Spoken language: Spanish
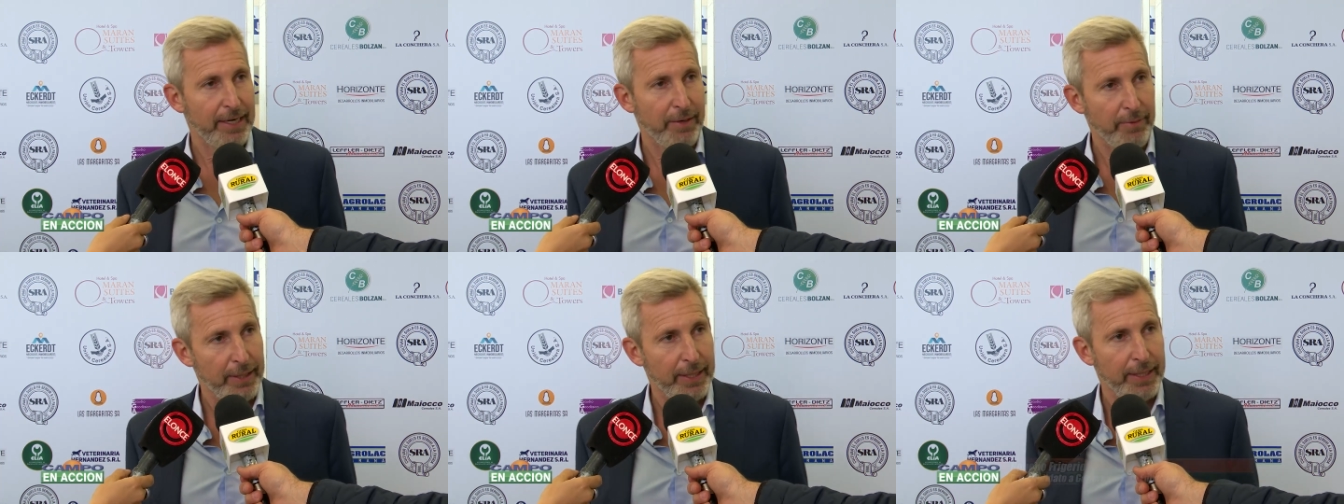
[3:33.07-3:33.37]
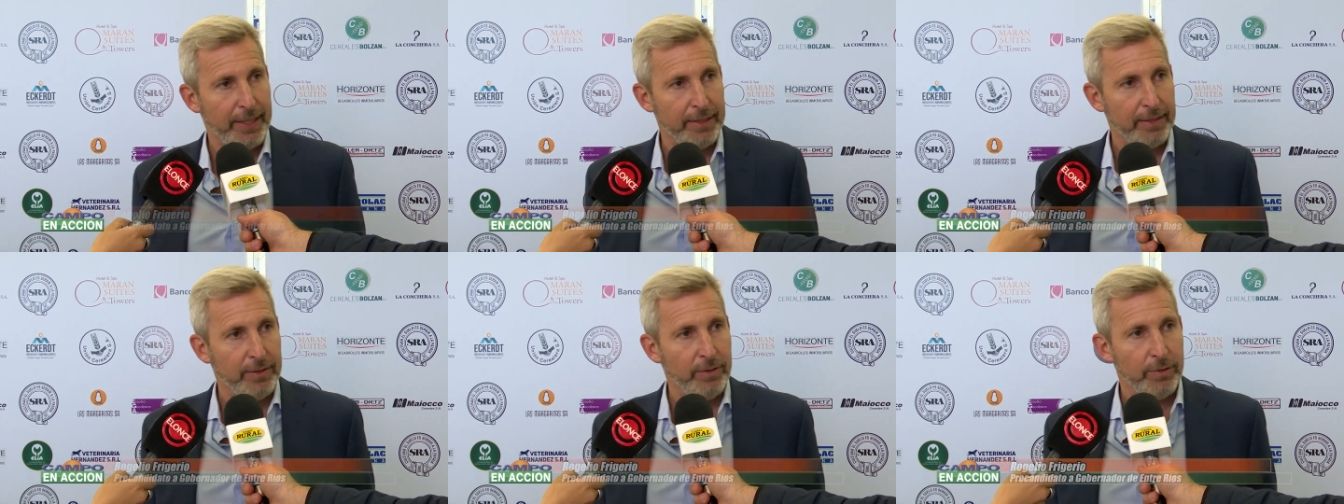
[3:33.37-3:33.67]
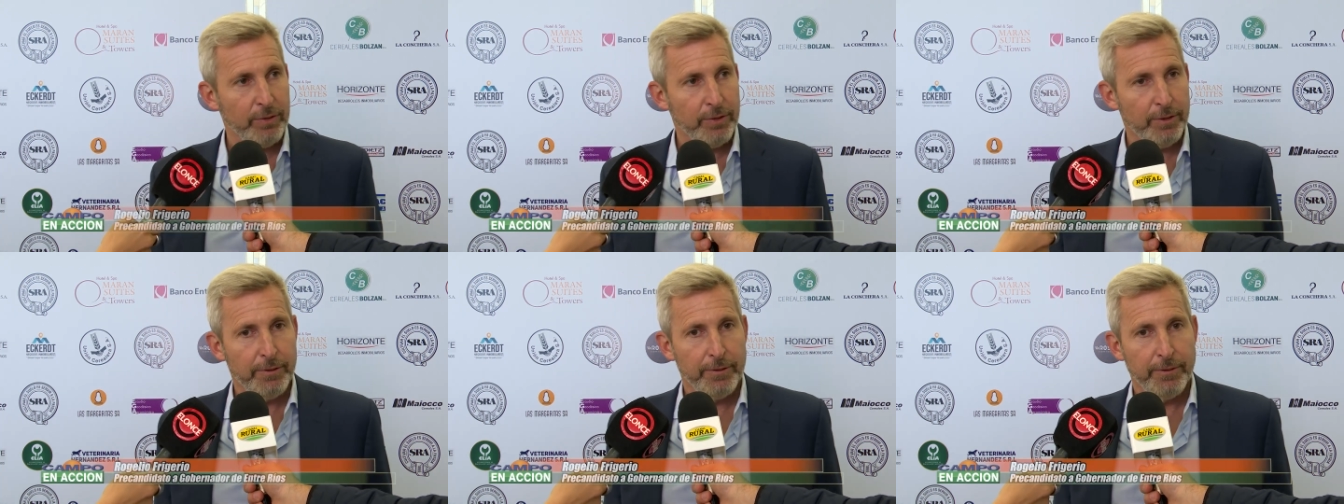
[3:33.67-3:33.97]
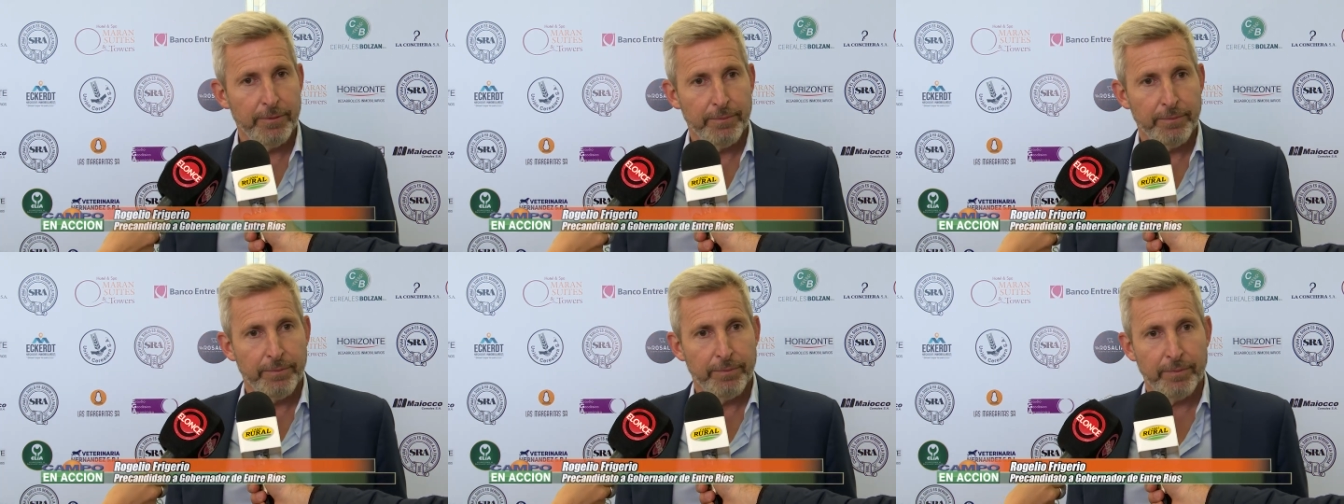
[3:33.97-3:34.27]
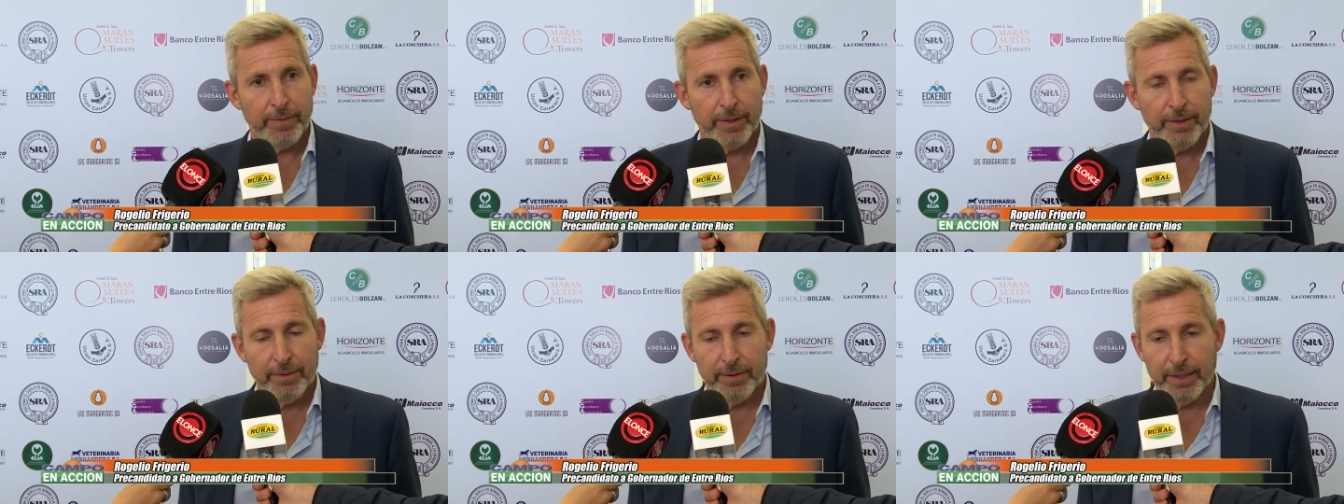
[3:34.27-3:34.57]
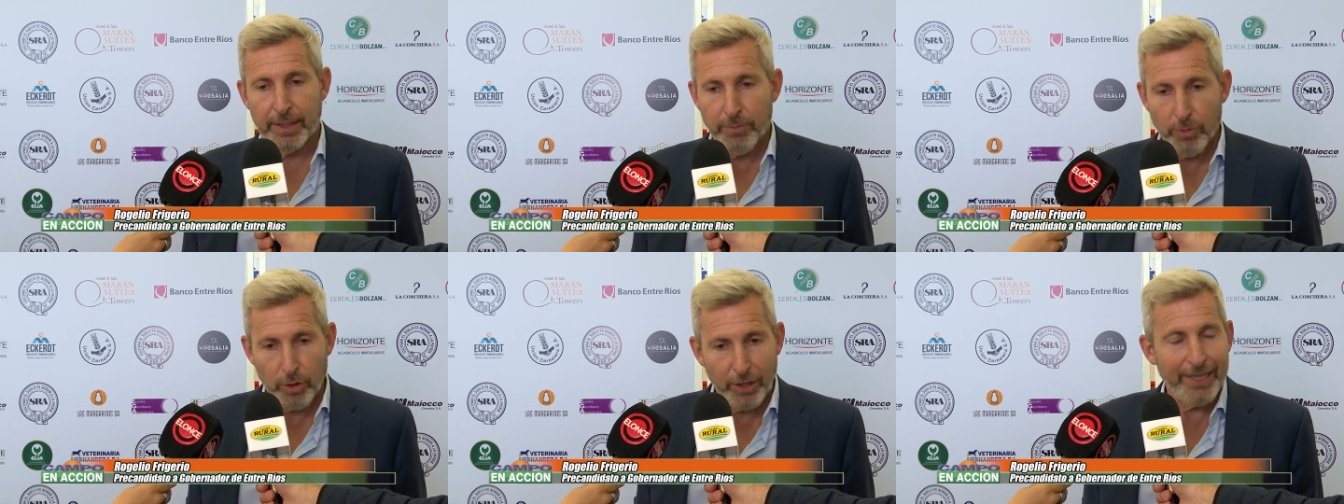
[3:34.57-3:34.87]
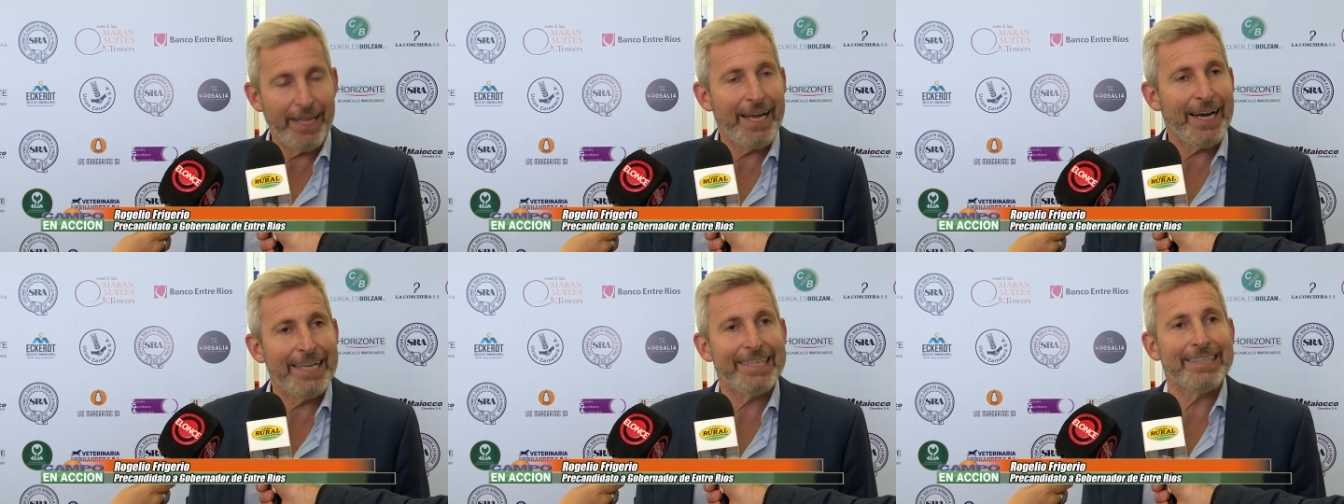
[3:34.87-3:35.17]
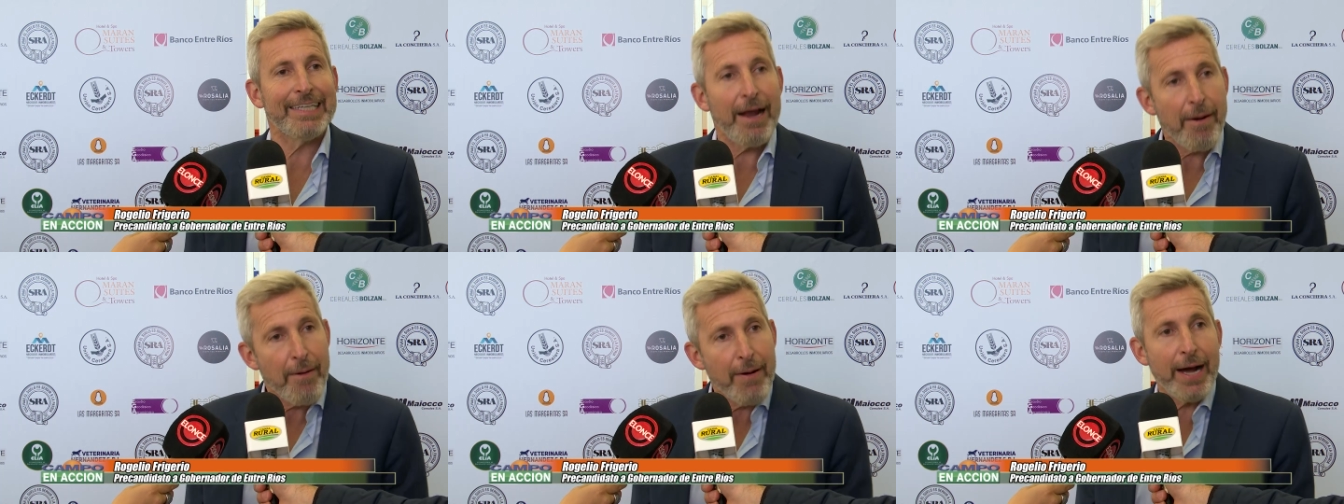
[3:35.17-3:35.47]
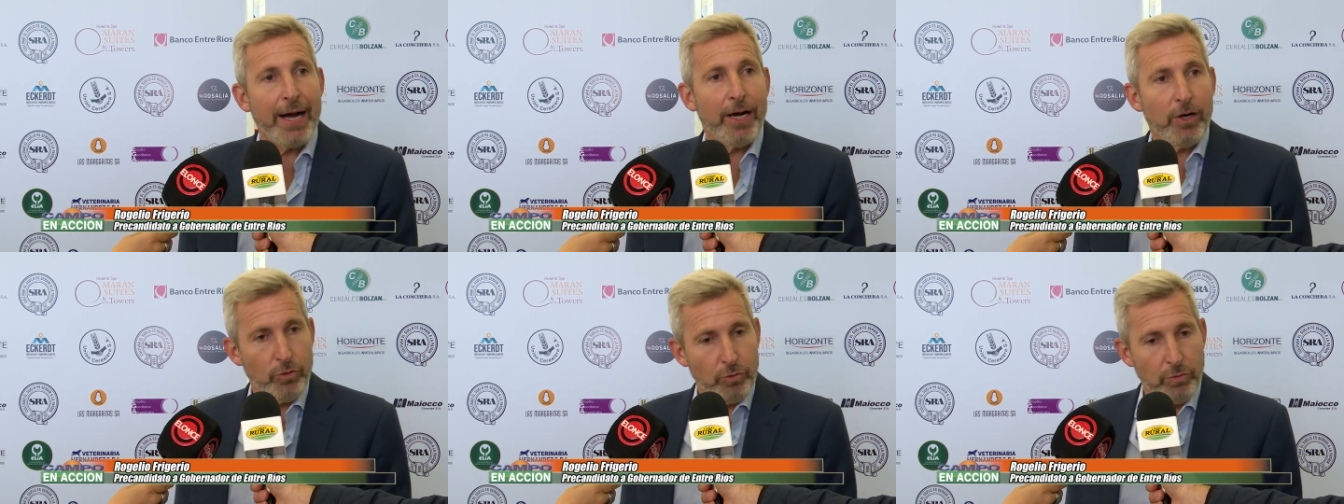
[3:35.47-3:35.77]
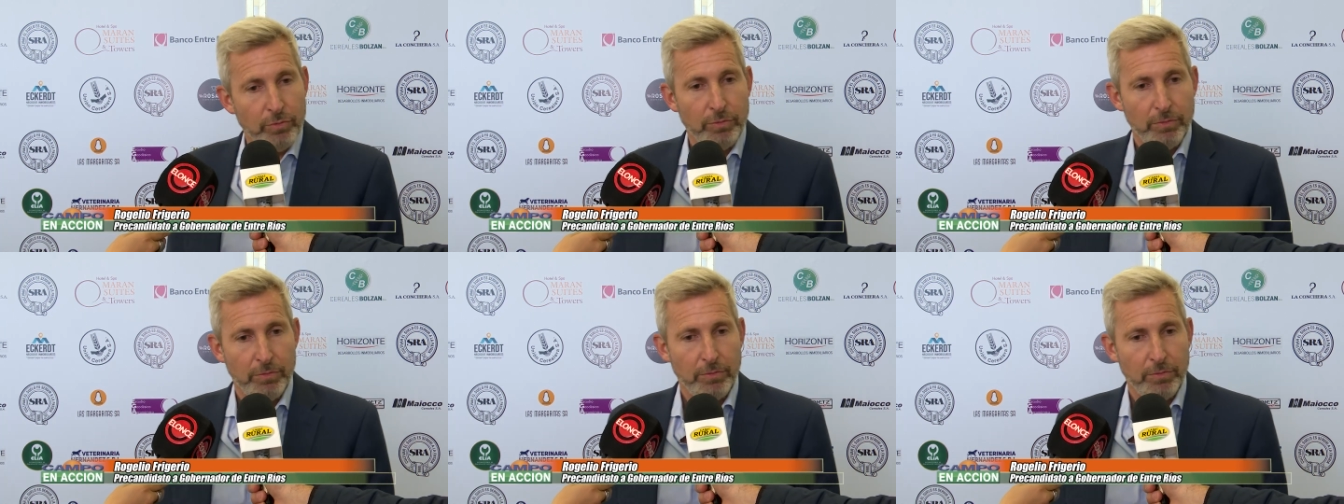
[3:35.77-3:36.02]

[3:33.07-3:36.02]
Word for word: trabajando. Tenemos que darle trabajo.